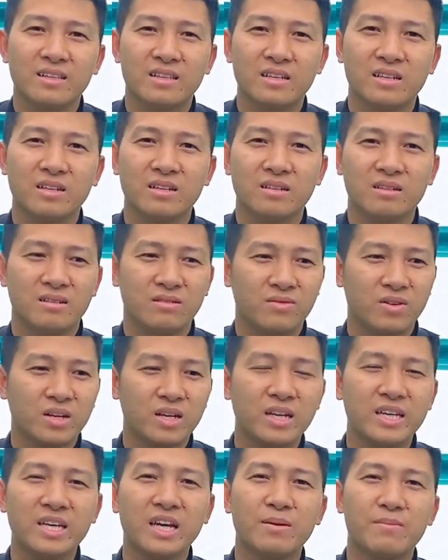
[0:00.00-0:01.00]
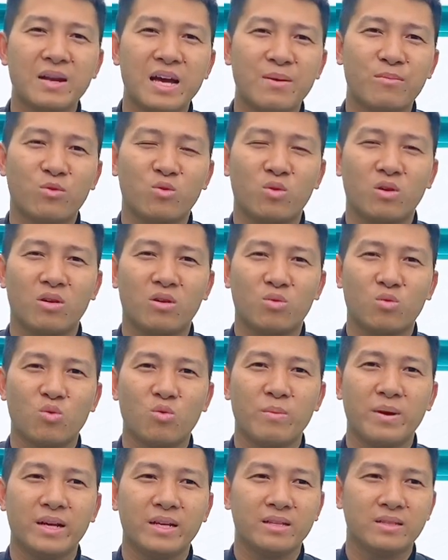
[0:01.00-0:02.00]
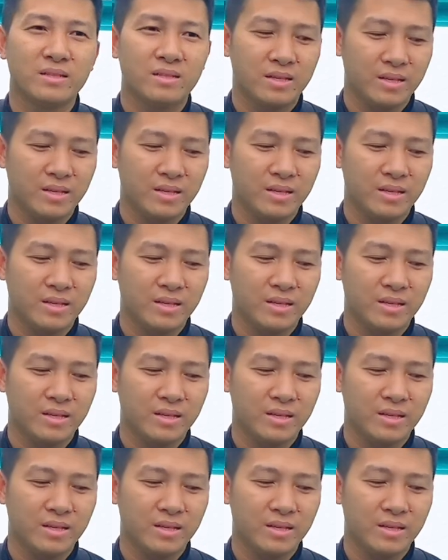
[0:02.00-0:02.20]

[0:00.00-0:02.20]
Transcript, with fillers: thì ờ, với kinh nghiệm làm của của mình